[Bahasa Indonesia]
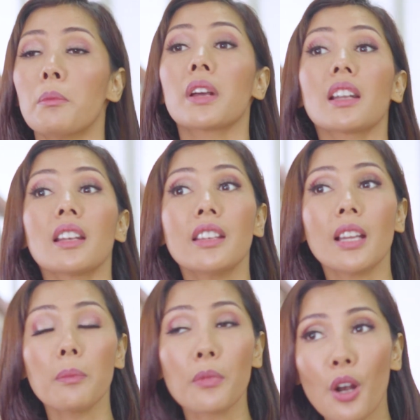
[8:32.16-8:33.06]

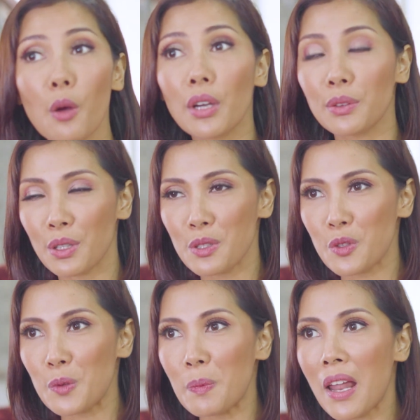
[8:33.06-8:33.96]
berendam kalau waktunya
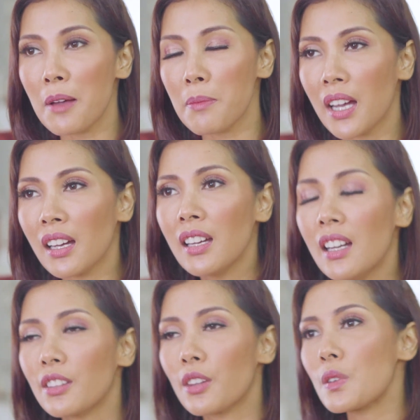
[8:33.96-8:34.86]
cukup lama,
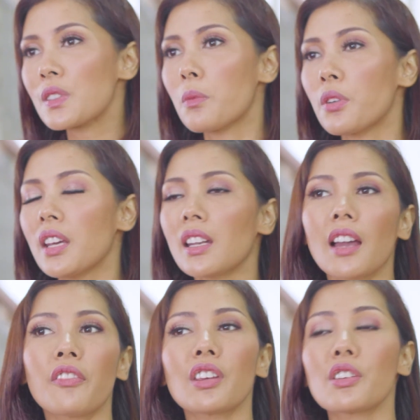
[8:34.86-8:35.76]
terus kemudian
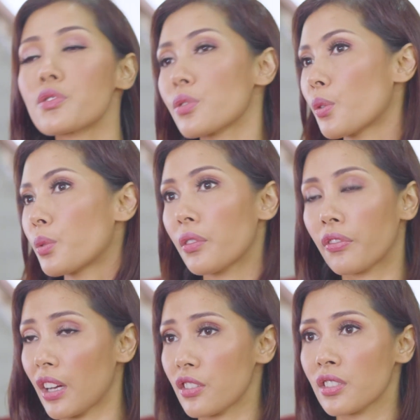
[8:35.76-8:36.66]
I feel so
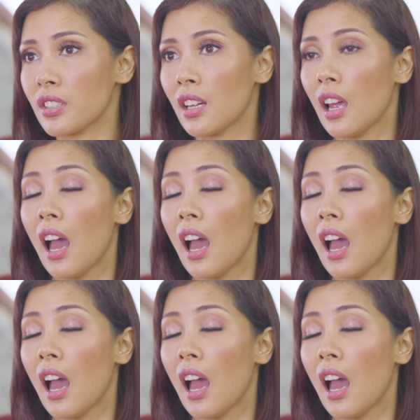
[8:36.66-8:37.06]
refreshed.